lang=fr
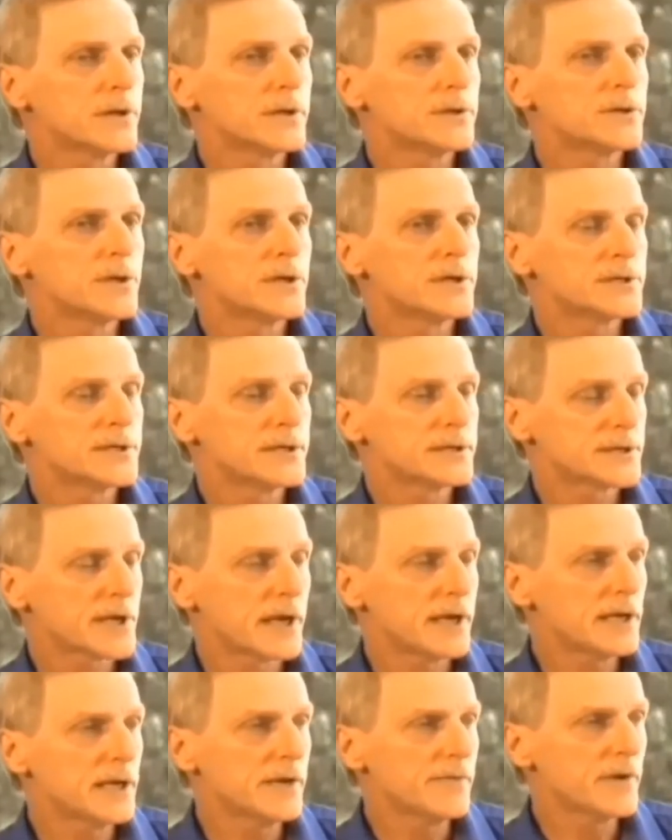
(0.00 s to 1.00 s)
j'ai
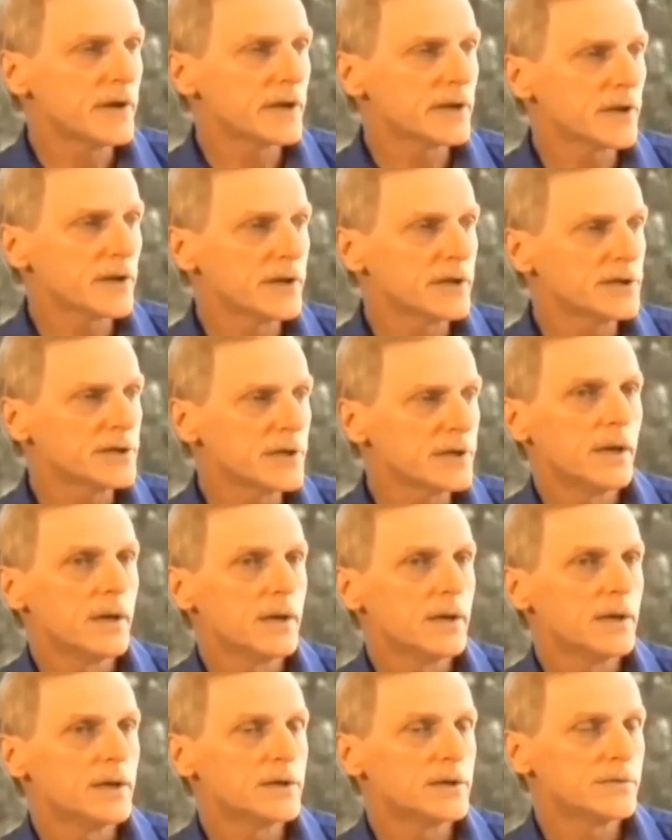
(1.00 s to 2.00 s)
cinq livres électroniques.
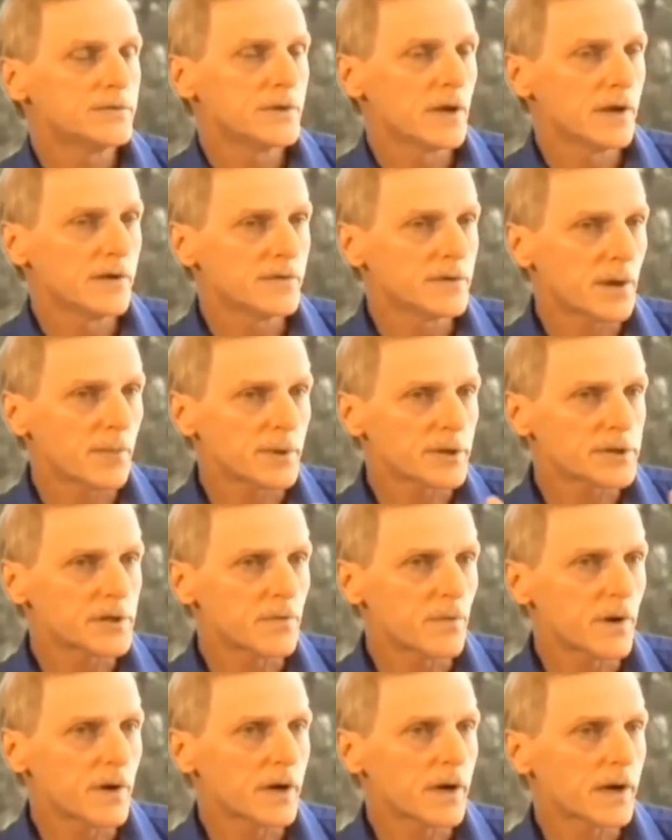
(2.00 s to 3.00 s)
Et si vous allez vous
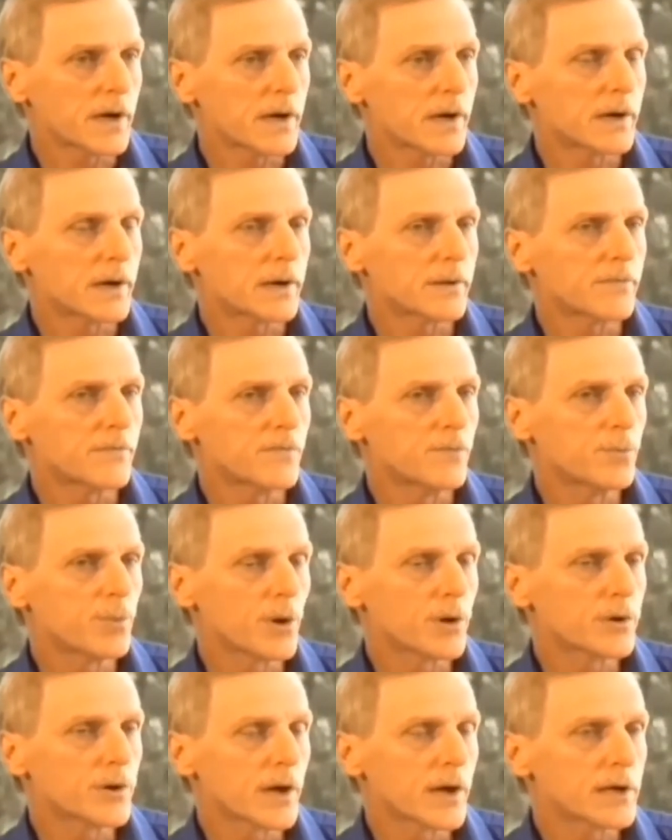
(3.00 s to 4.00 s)
apercevoir en
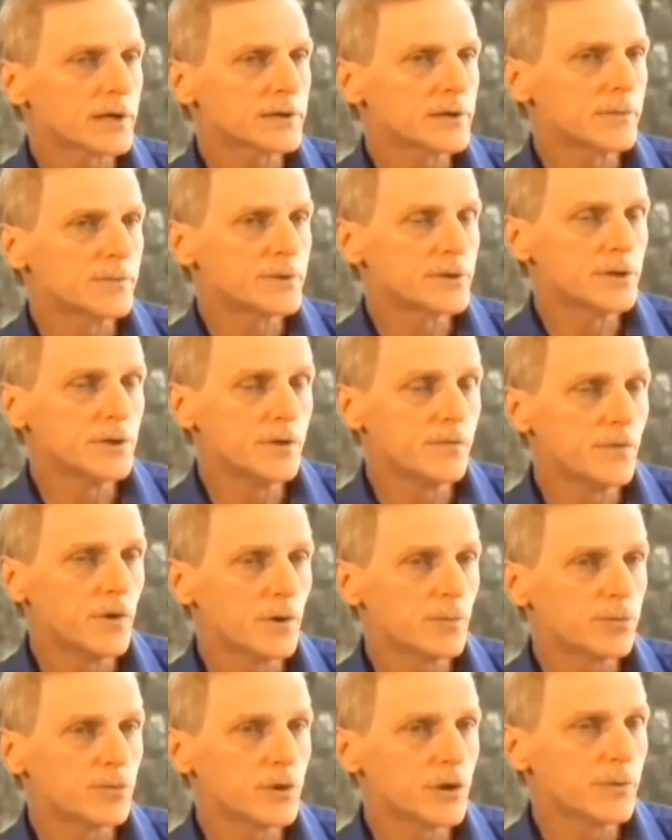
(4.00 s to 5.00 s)
vous procurant ces petits
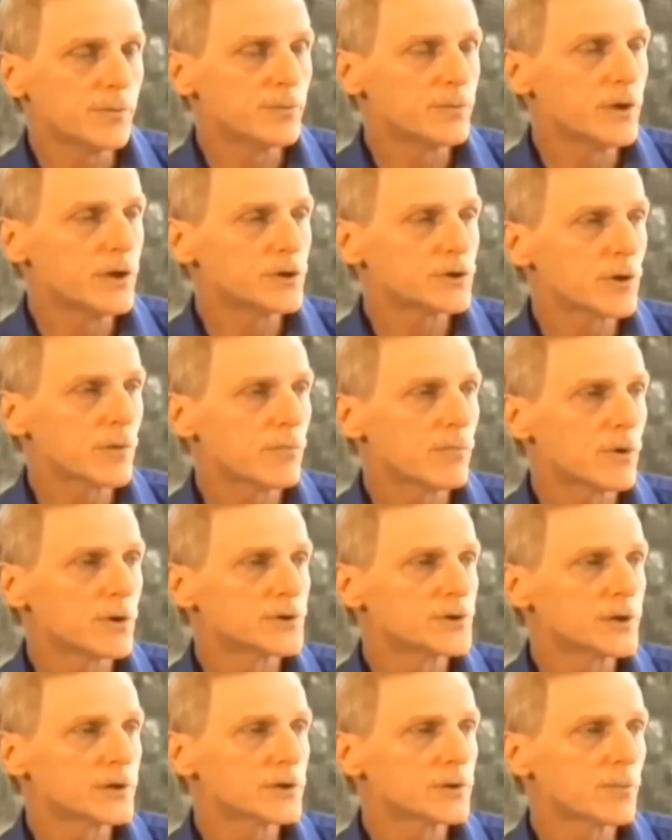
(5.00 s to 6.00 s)
livres-là pour des, sommes
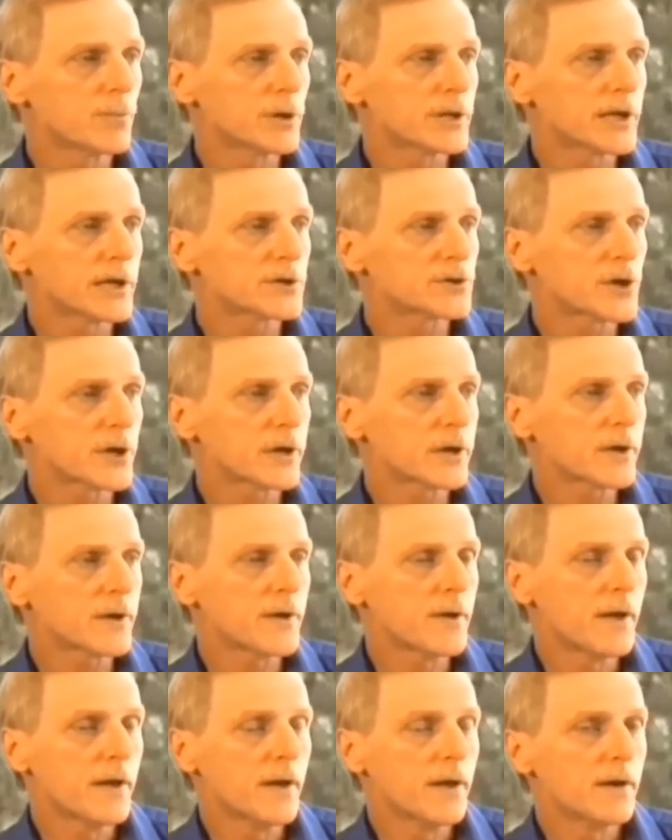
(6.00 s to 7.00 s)
modiques, c'est pas très
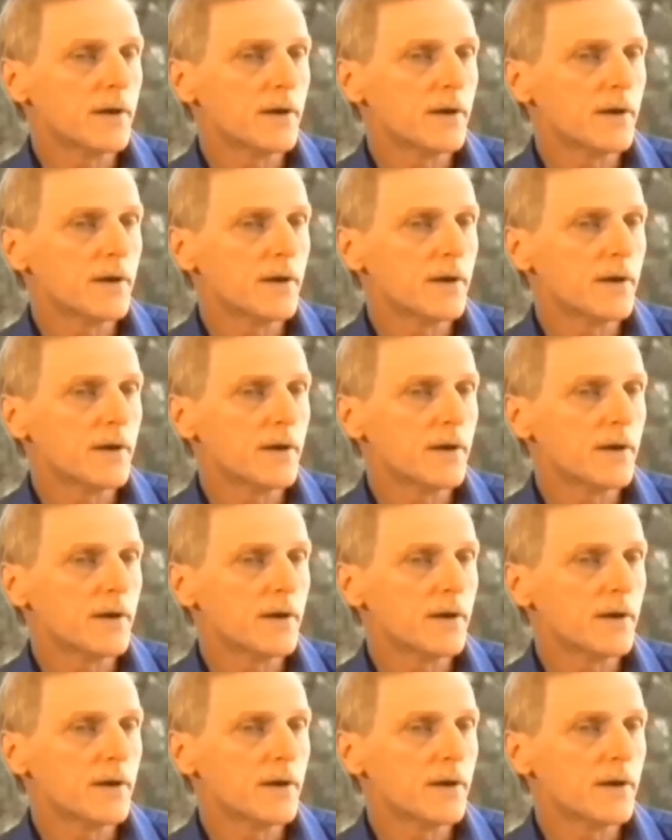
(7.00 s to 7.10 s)
cher.